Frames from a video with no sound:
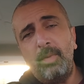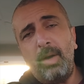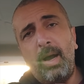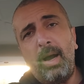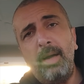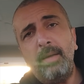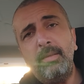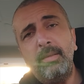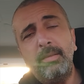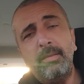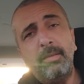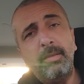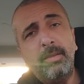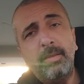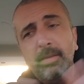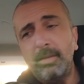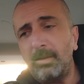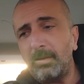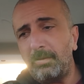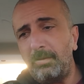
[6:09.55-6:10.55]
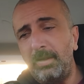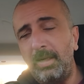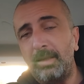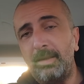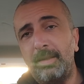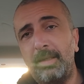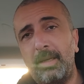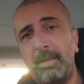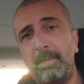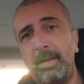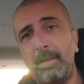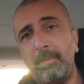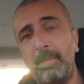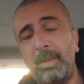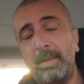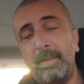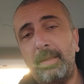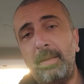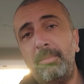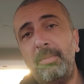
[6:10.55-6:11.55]
Artık sıkıldık fiyatlara
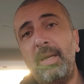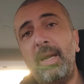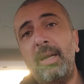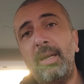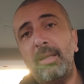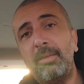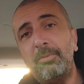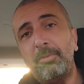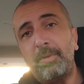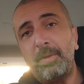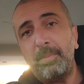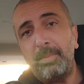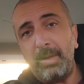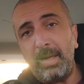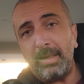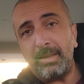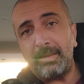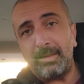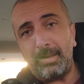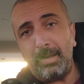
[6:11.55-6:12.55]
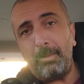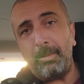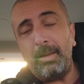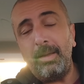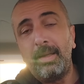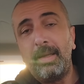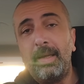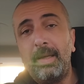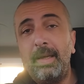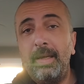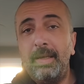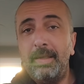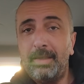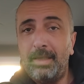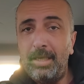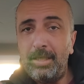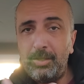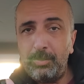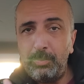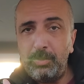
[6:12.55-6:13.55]
bakmaktan. Bir yerden sonra bıraktık ama
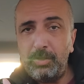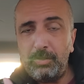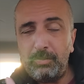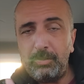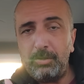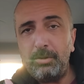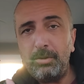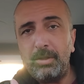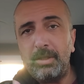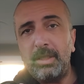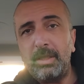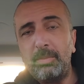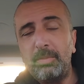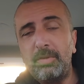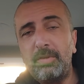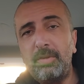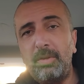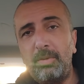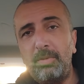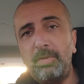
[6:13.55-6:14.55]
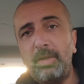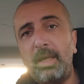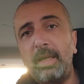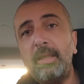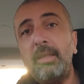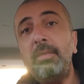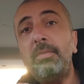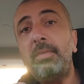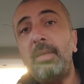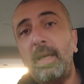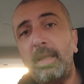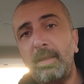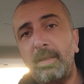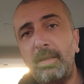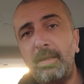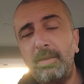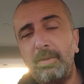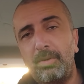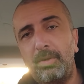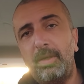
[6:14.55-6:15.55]
geçmiş videolarımızda özellikle
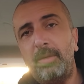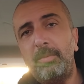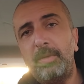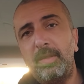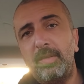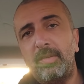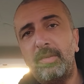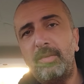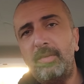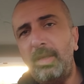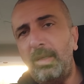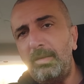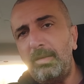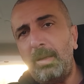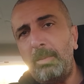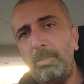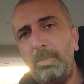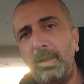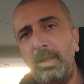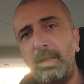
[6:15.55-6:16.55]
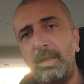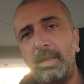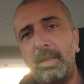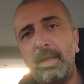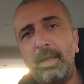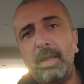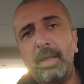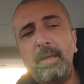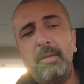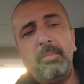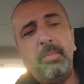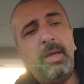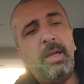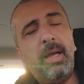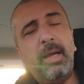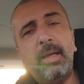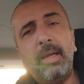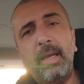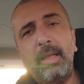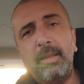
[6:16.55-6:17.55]
fiyatları görebilirsiniz. Hesaplayın.
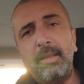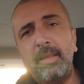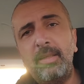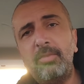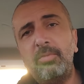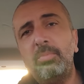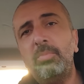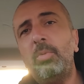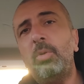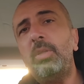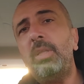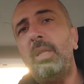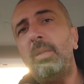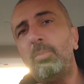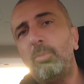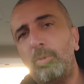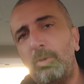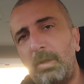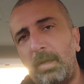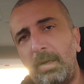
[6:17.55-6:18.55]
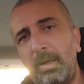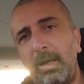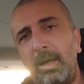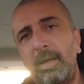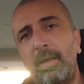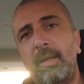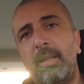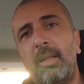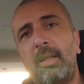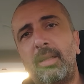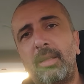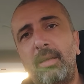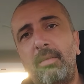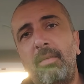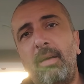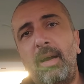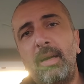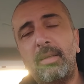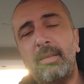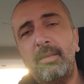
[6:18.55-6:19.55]
Merak ettiğiniz bu model mutlaka kanalda
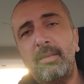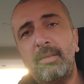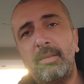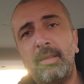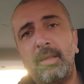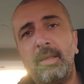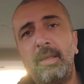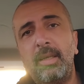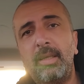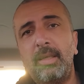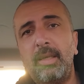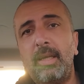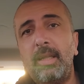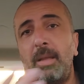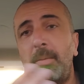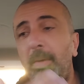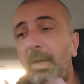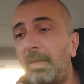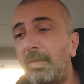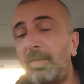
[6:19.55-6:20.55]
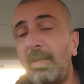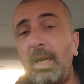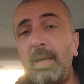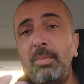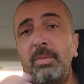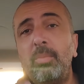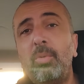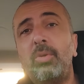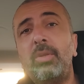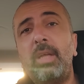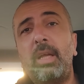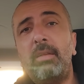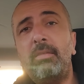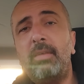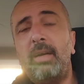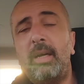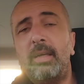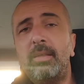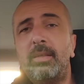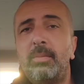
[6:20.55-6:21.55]
vardır ya da benzer bir model
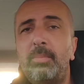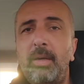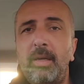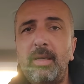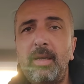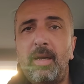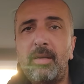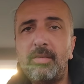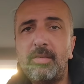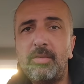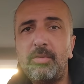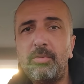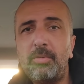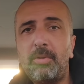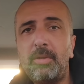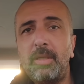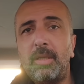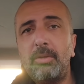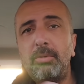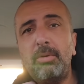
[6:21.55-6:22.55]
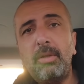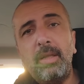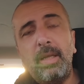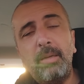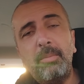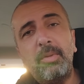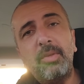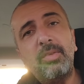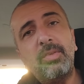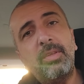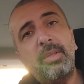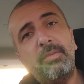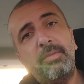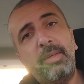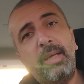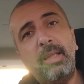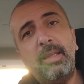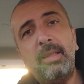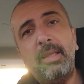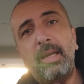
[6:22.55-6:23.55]
vardır. Bakarsınız oradan dolar bazında
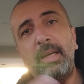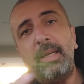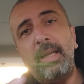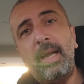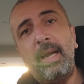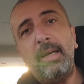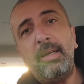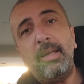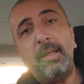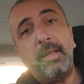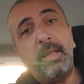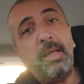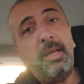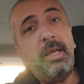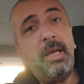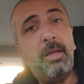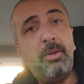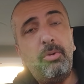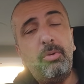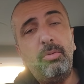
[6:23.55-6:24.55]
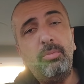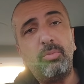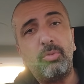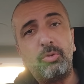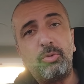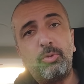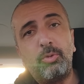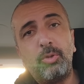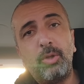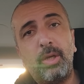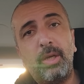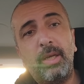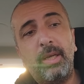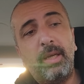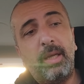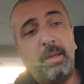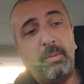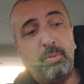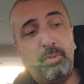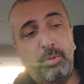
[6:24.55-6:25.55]
fiyatlar nerede nereye dönmüş.
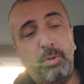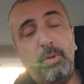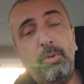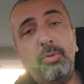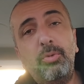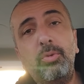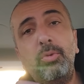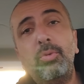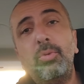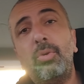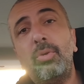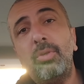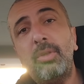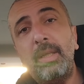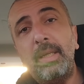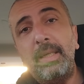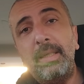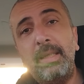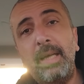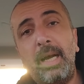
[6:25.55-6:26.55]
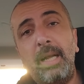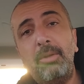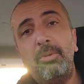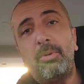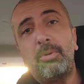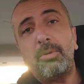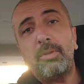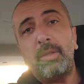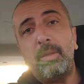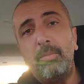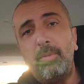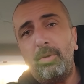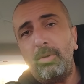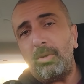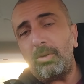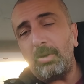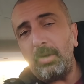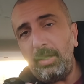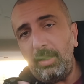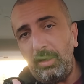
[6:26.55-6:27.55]
E bu döndüğü nokta ideal nokta mı
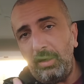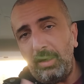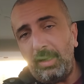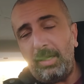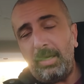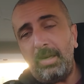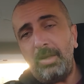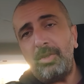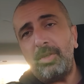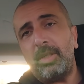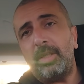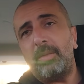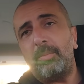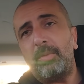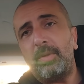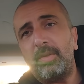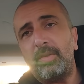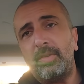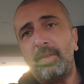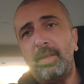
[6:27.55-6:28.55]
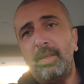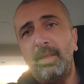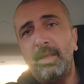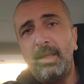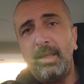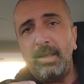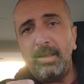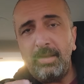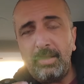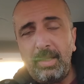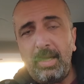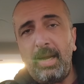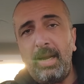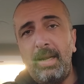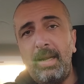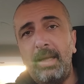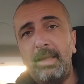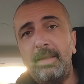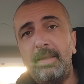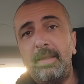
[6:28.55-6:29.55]
ona göre araç alımınızı
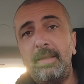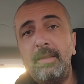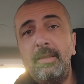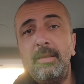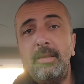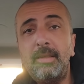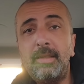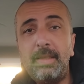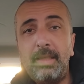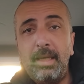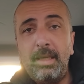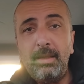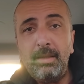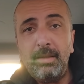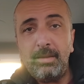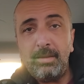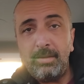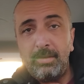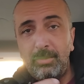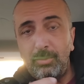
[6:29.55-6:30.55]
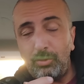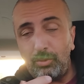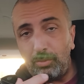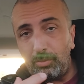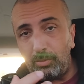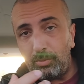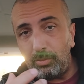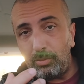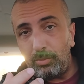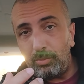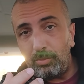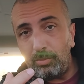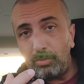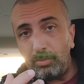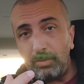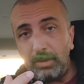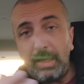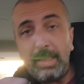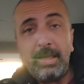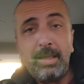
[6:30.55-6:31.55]
değerlendirin diye
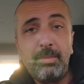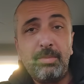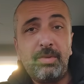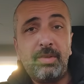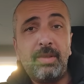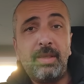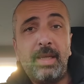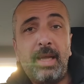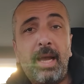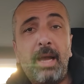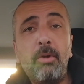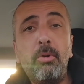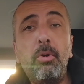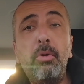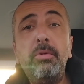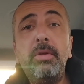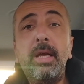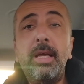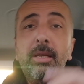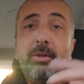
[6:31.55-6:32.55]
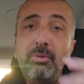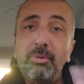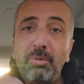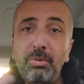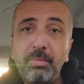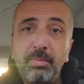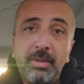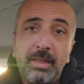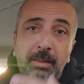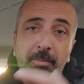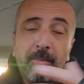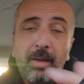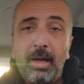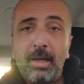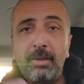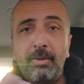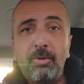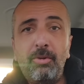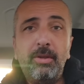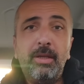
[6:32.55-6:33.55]
ne diyeyim size yani öneriyorum diyeyim.
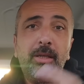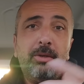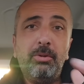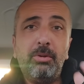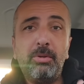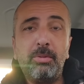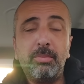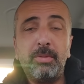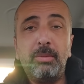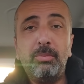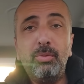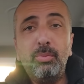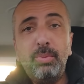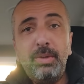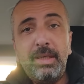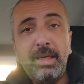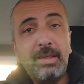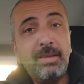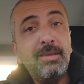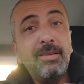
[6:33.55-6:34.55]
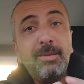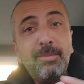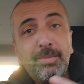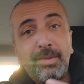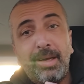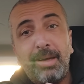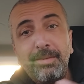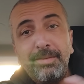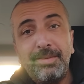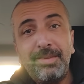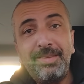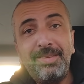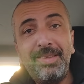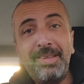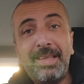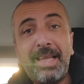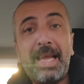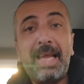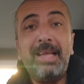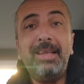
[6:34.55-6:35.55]
Hadi öneriyorum diyeyim. Bu bir yatırım
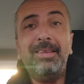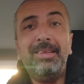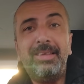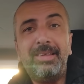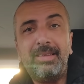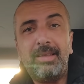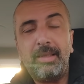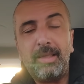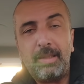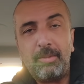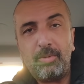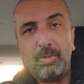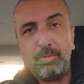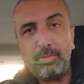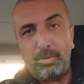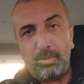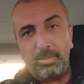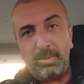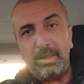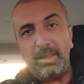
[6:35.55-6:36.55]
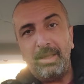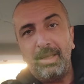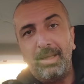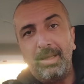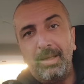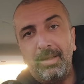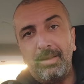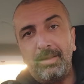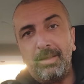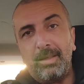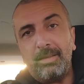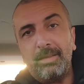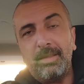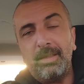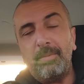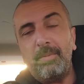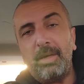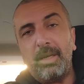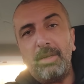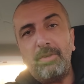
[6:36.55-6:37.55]
tavsiyesi değildir dediğim. Otomobil
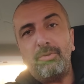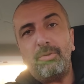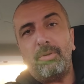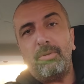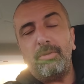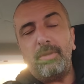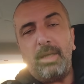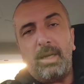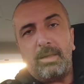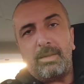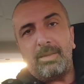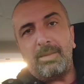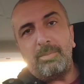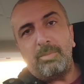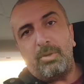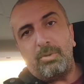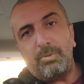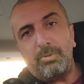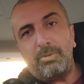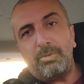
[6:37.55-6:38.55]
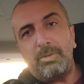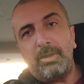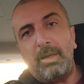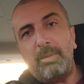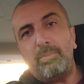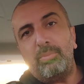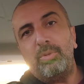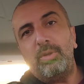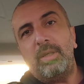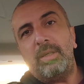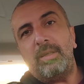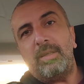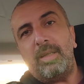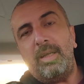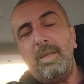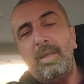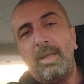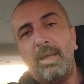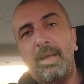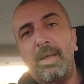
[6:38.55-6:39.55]
yatırım aracı oldu ya artık konuşurken bunları
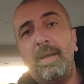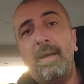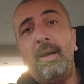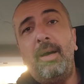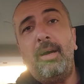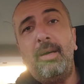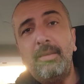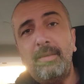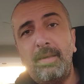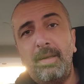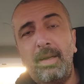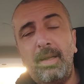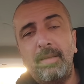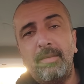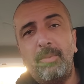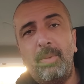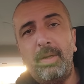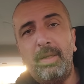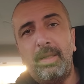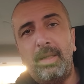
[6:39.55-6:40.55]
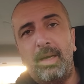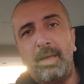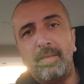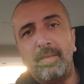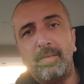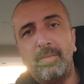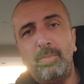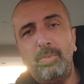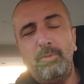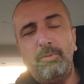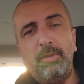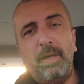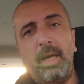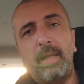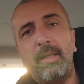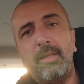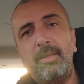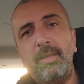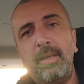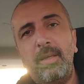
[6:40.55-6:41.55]
da hatırlatmak lazım. Bu
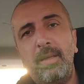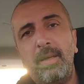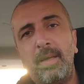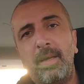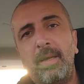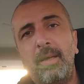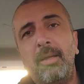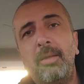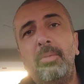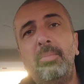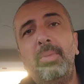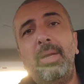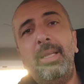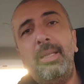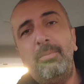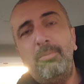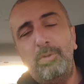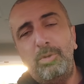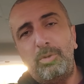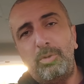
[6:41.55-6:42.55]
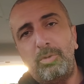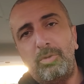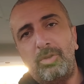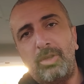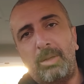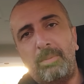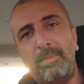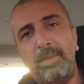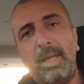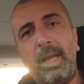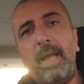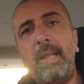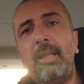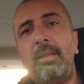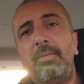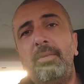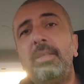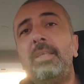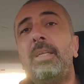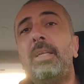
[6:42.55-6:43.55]
sadece benim düşüncem.
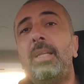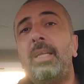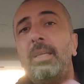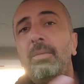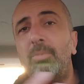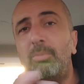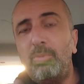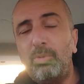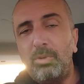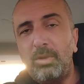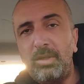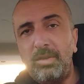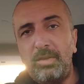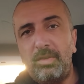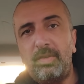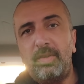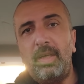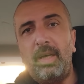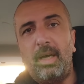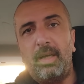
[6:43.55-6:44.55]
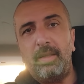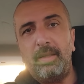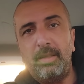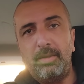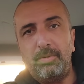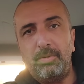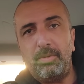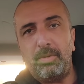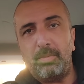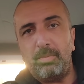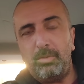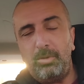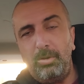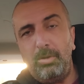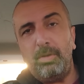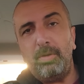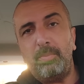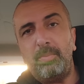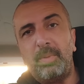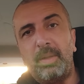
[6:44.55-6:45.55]
Kendi fikirlerimi burada size anlatıyorum.
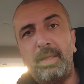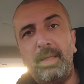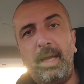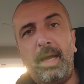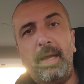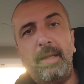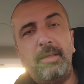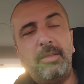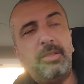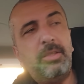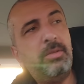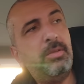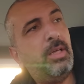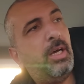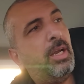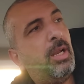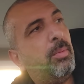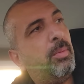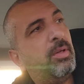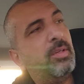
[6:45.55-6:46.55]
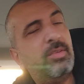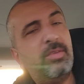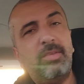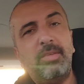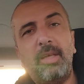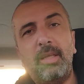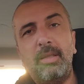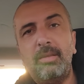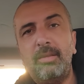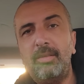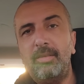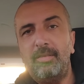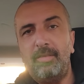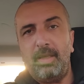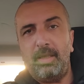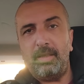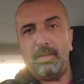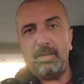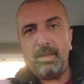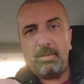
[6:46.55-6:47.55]
Diyorum ya yani şimdi arabanızı sattınız
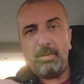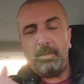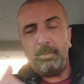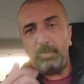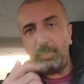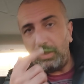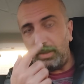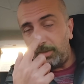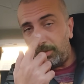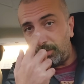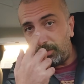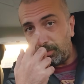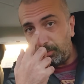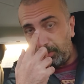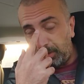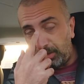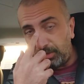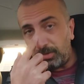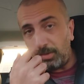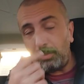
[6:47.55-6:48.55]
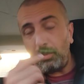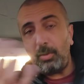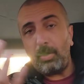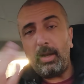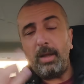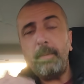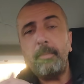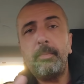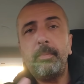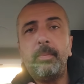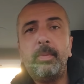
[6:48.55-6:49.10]
hadi tamam dediniz ki piyasa böyle.